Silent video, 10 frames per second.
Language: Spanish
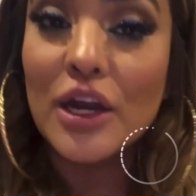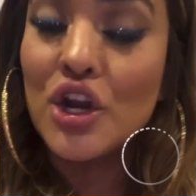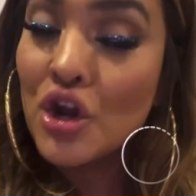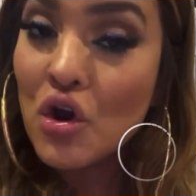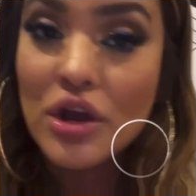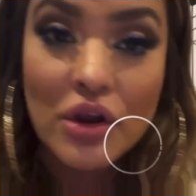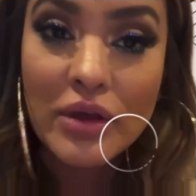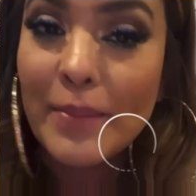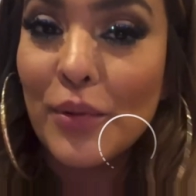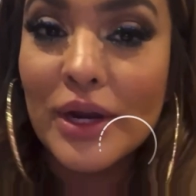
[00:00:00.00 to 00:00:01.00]
No
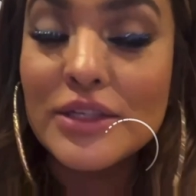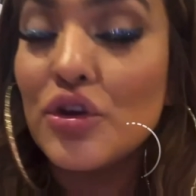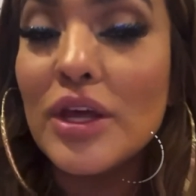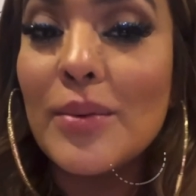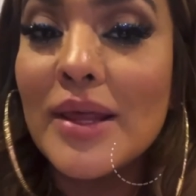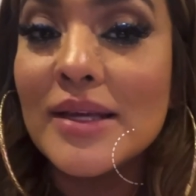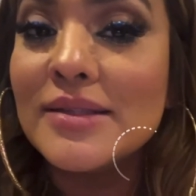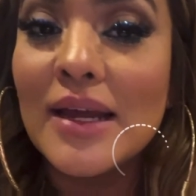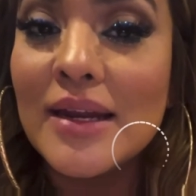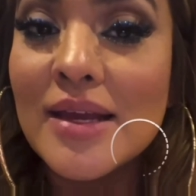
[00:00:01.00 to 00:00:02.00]
creo que por eso deba de
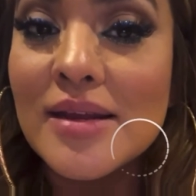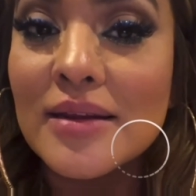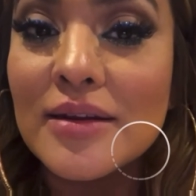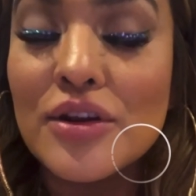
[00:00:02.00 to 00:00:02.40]
salir,